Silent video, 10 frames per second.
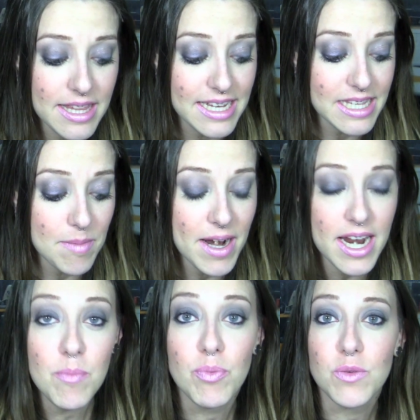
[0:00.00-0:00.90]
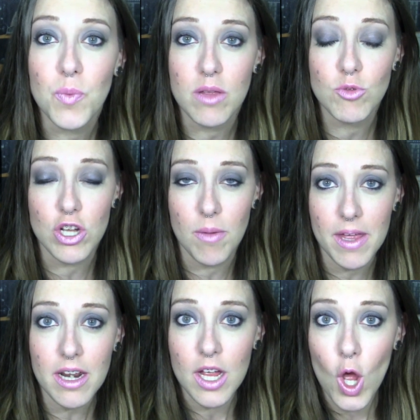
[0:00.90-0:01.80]
De esta manera pues podemos
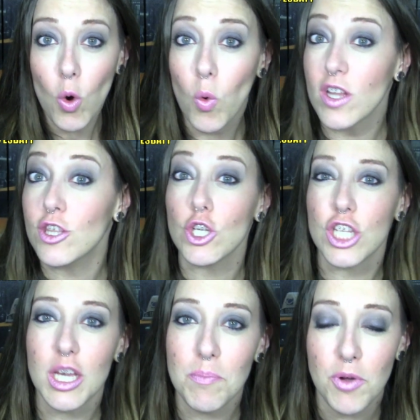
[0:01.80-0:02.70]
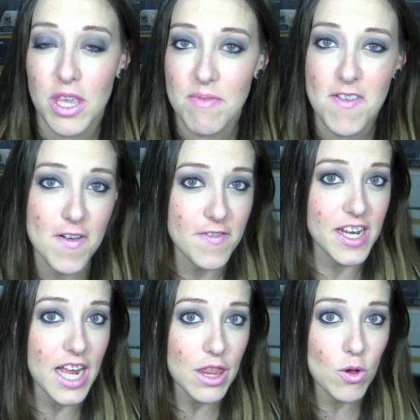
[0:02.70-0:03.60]
saber cuánto tiempo lleva
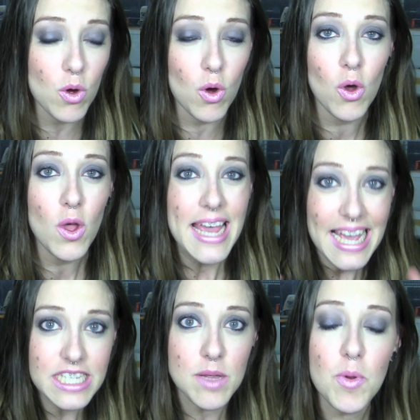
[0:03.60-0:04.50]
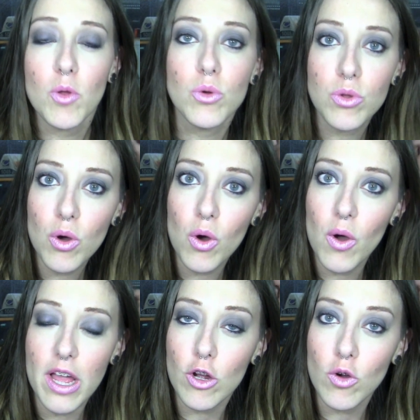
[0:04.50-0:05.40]
fabricado ese
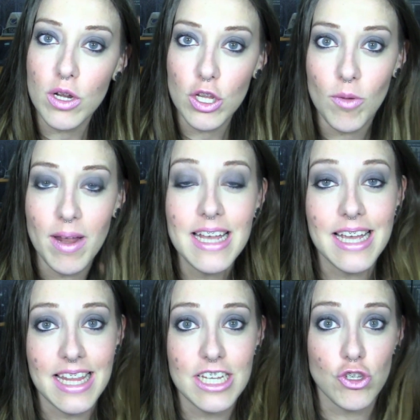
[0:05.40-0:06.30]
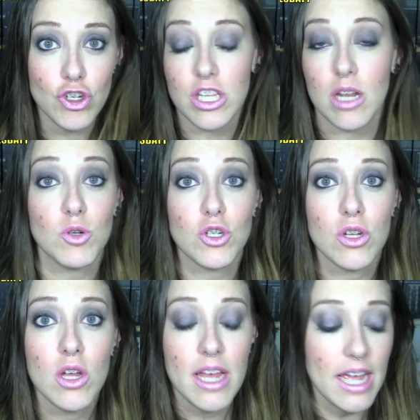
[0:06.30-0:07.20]
producto en concreto, ¿vale? Que de hecho si
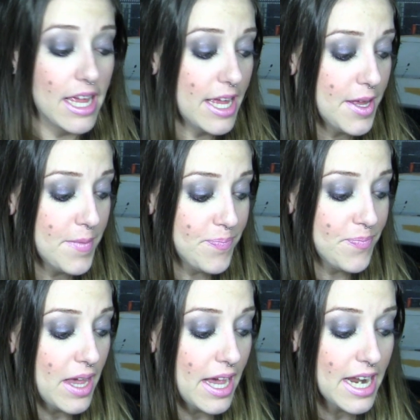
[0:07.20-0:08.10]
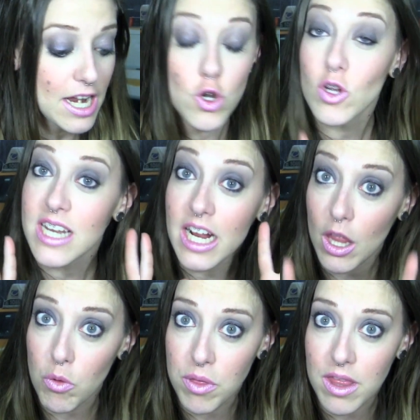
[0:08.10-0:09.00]
tenemos em, en general, no es la
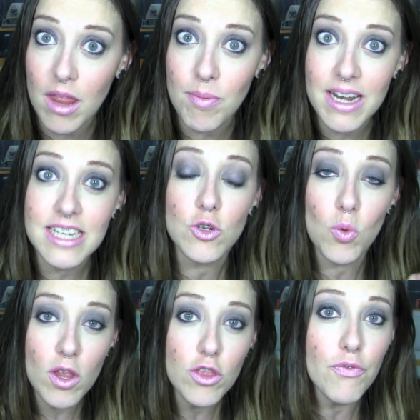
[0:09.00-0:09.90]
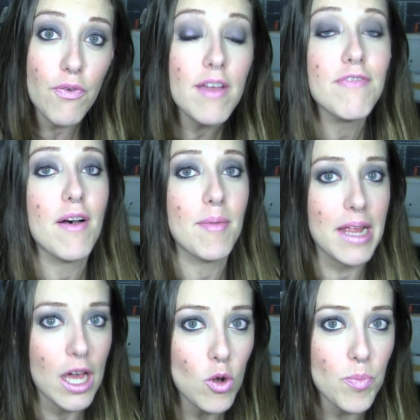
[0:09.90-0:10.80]
caducidad, ¿vale? Es cuándo fue
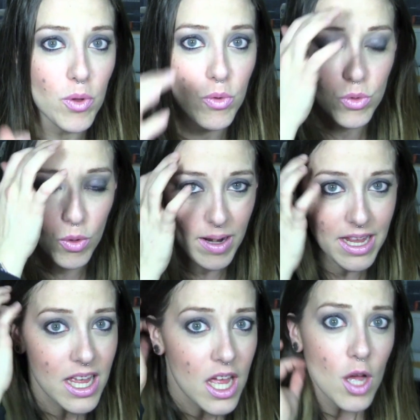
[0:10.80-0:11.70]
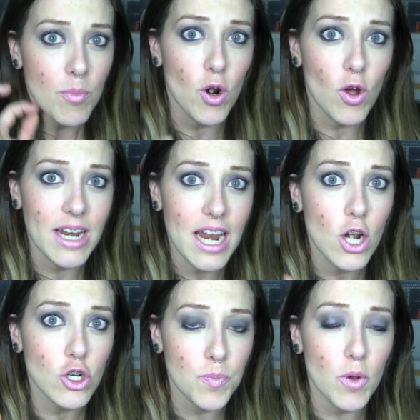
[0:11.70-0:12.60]
fabricado el producto, ¿vale? Por lo
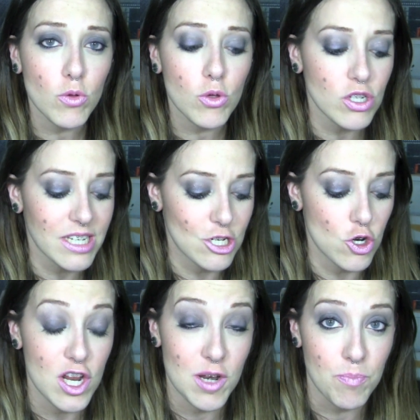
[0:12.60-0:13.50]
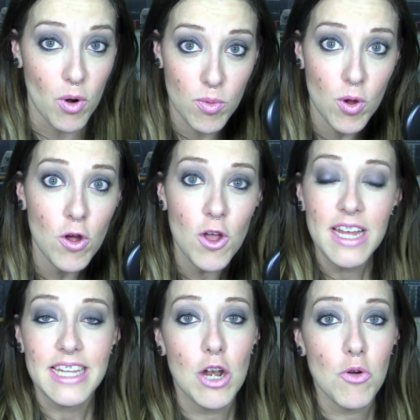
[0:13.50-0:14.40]
general los productos que son en polvo
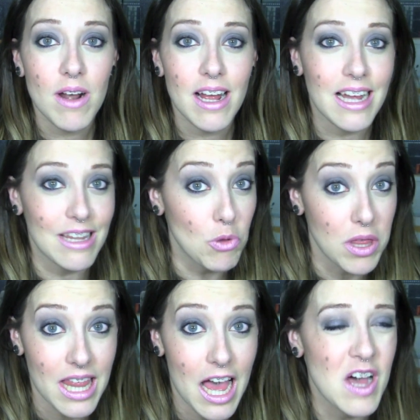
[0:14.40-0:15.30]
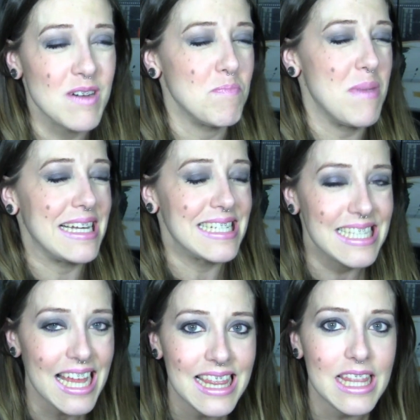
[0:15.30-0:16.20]
tienen una caducidad
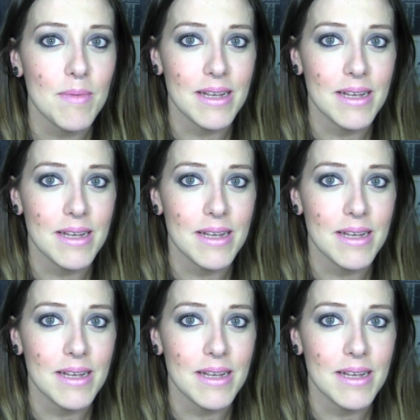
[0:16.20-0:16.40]
bastante,